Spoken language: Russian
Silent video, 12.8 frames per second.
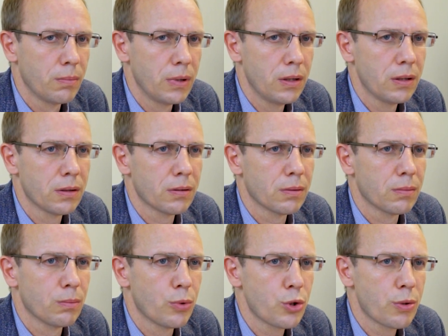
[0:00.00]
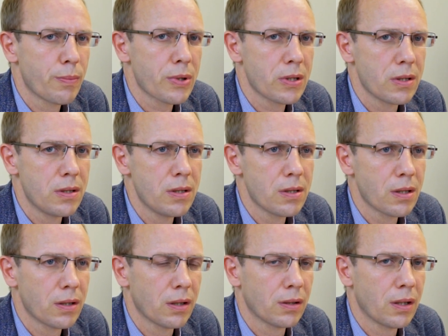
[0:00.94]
Мы можем проследить это